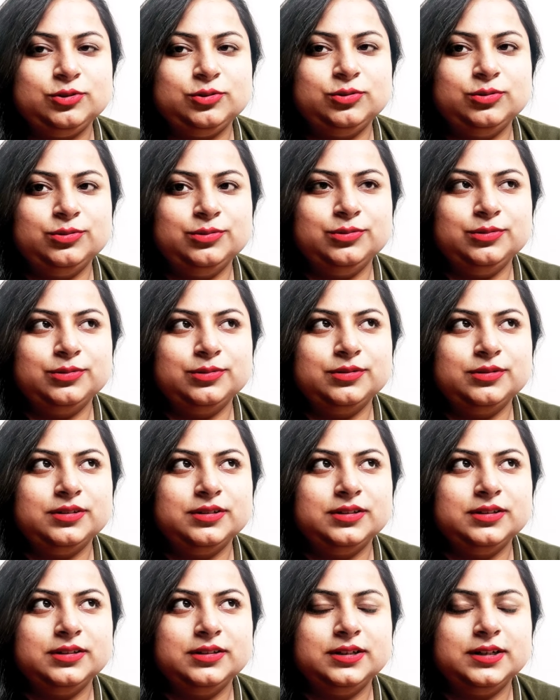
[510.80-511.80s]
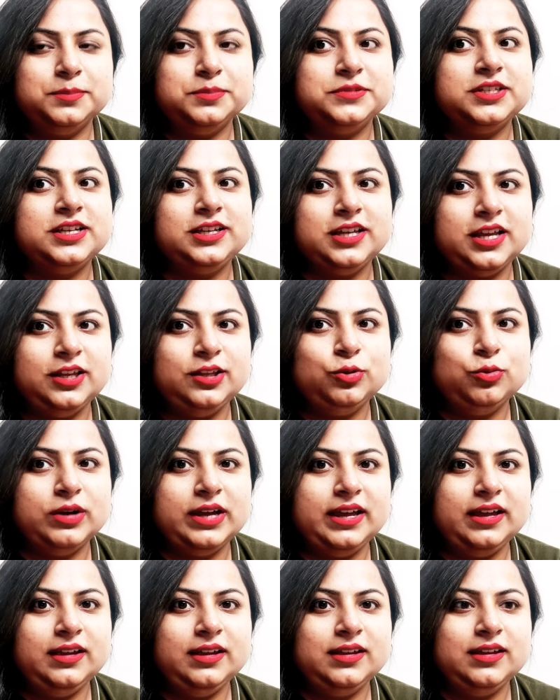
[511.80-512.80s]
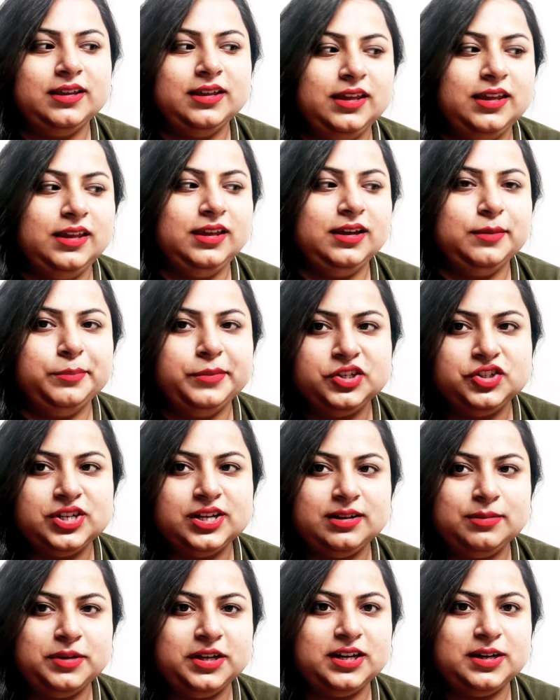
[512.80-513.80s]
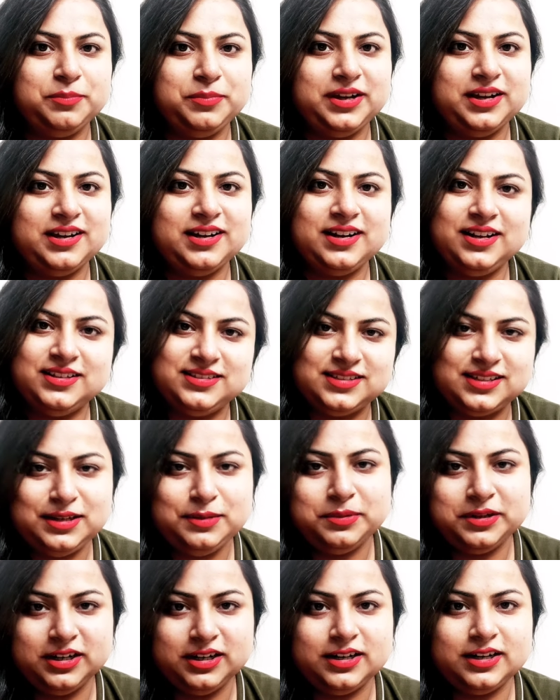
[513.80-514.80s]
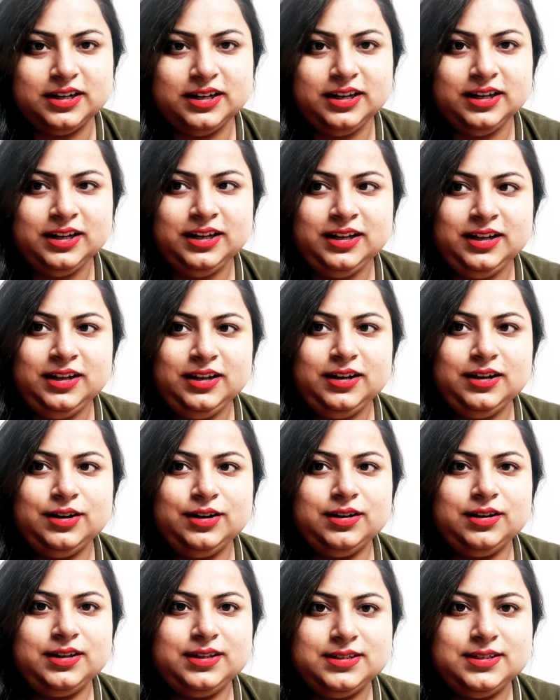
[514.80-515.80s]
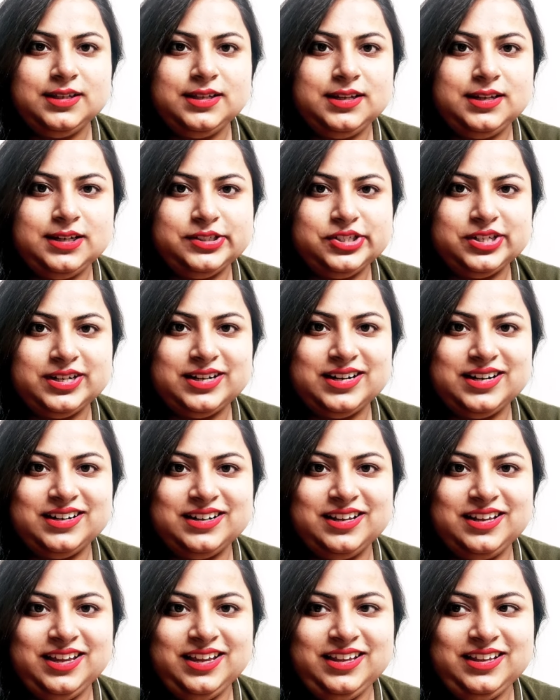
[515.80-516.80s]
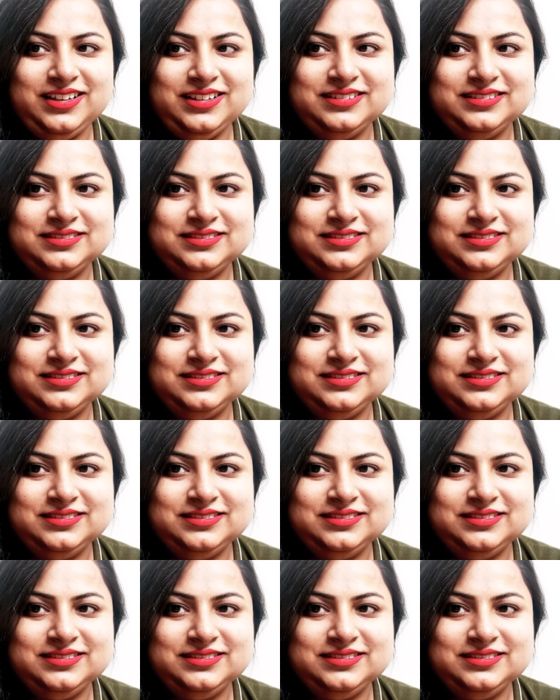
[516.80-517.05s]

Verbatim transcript: सो so, रब से यही दुआ है कि हमेशा हमारा प्यार ऐसे ही बना रहे और किसी की नज़र ना लगे